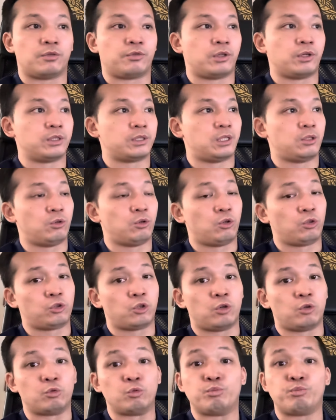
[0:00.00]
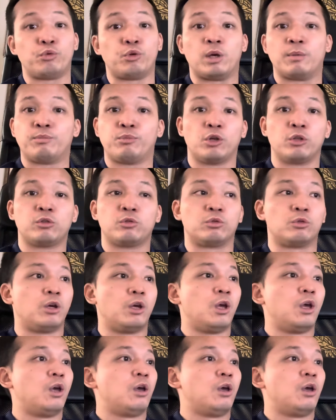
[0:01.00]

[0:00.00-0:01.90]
français de Hong Kong ou peu importe, euh,